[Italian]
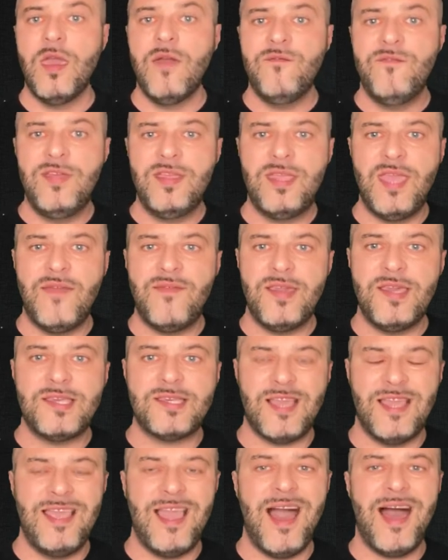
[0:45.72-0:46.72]
Vi deve
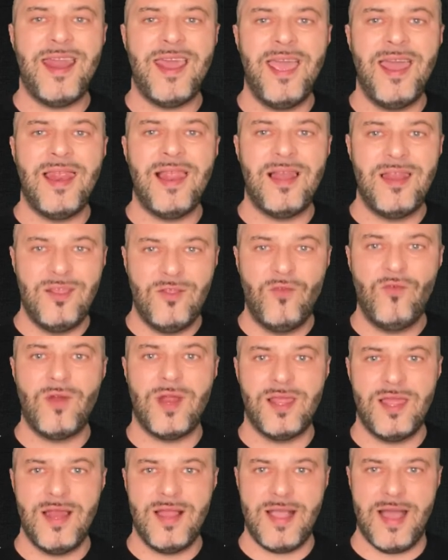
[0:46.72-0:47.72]
insegnare la
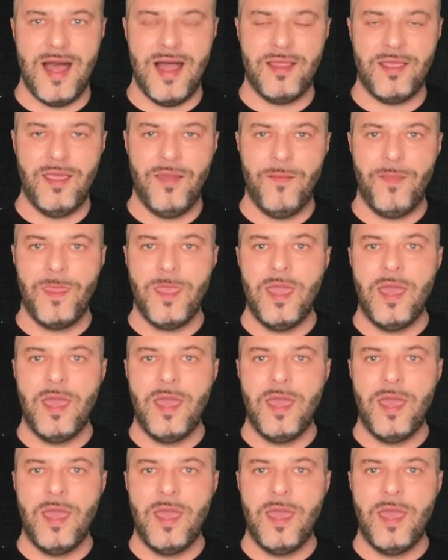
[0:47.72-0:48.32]
lettura del cane.